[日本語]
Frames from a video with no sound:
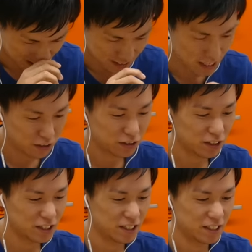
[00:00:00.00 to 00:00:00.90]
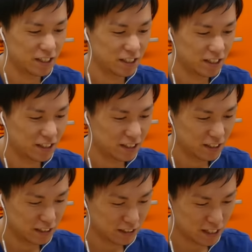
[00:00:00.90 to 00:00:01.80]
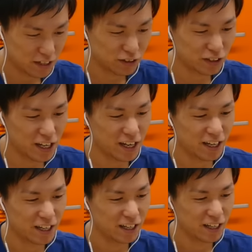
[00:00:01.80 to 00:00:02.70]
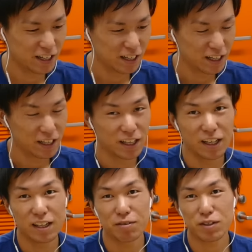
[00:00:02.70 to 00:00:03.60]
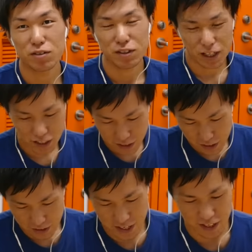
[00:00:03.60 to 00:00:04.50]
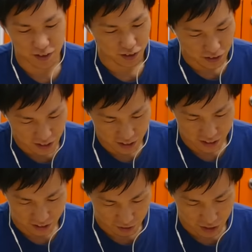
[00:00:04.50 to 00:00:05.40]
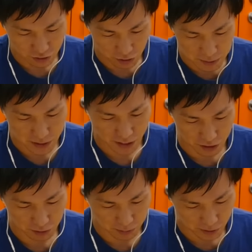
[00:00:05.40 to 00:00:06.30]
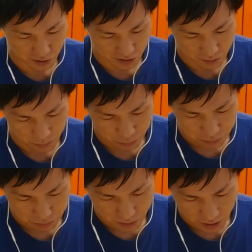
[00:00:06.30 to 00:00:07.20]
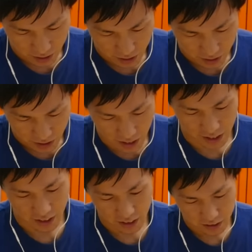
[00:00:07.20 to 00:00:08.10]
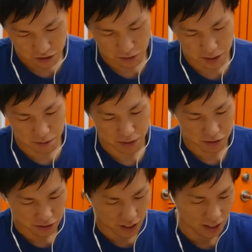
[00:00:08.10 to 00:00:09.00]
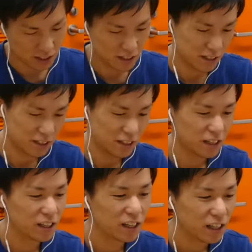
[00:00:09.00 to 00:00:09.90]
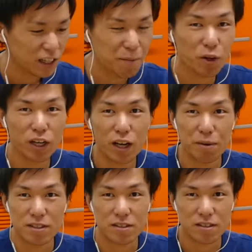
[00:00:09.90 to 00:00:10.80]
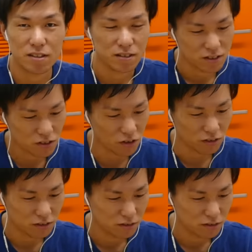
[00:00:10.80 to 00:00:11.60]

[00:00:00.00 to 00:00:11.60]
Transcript: うなるほどなるほどねまあそんな簡単ではないですよね分かっておりましたけどはいちょっと見てみましょうか画面を切り替えますドン